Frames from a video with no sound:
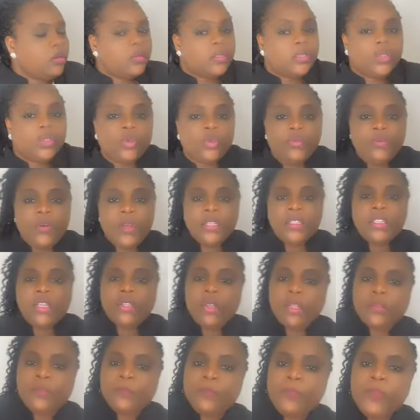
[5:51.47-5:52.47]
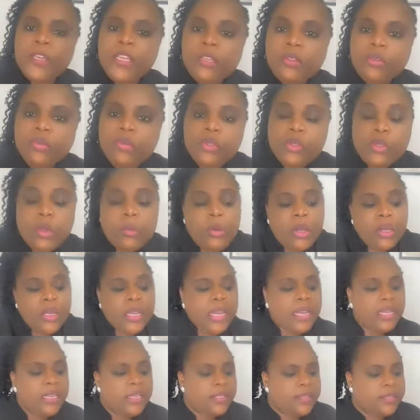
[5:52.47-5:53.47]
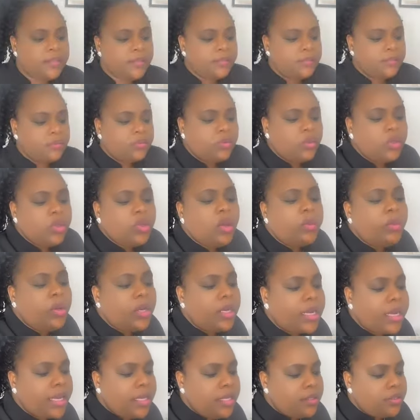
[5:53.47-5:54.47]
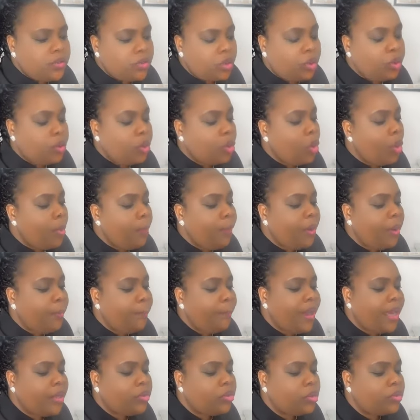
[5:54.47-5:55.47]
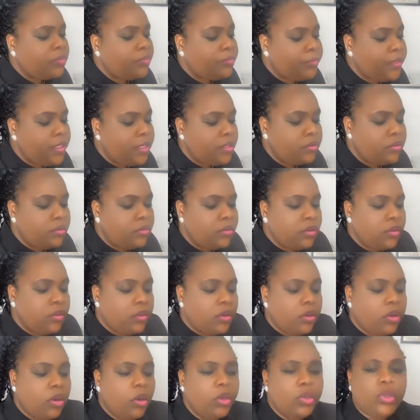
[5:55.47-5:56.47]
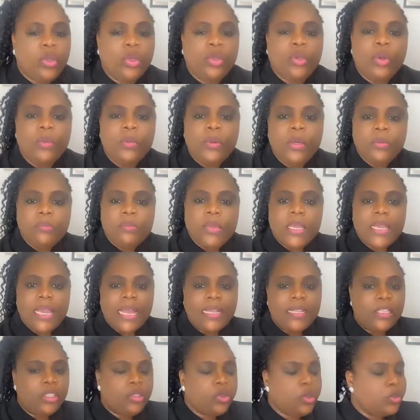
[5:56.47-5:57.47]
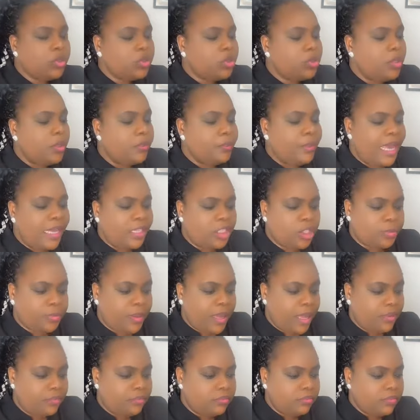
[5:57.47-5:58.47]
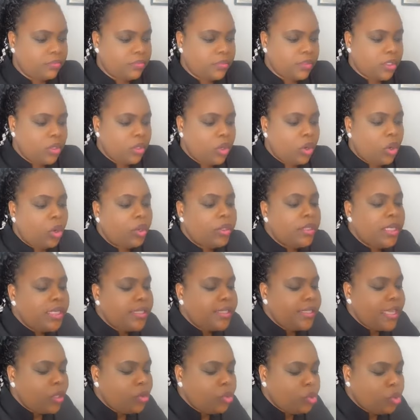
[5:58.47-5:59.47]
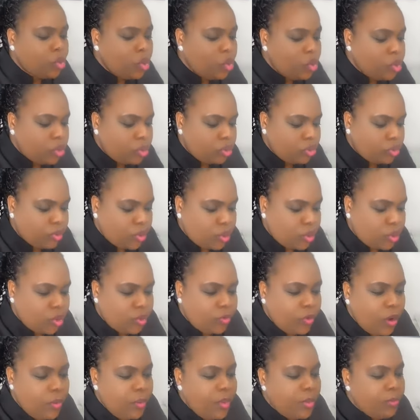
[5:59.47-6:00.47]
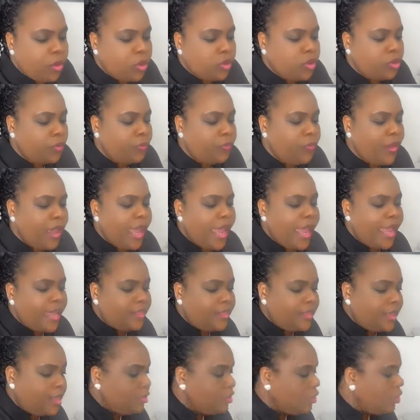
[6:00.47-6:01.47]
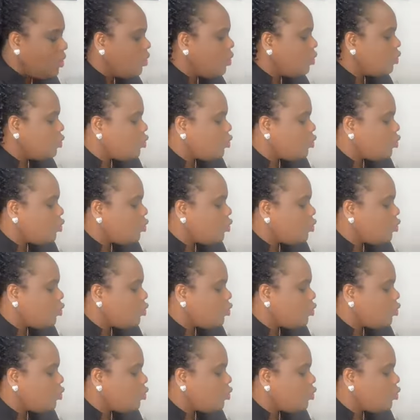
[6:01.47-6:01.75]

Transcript: Souvent dans notre vie, nous sommes en crise. Nous sommes en crise. On ne comprend pas notre vie. On se demande, mais il y a des choses qui ne marchent pas. On essaie tout. Souvent même, on se fait aider.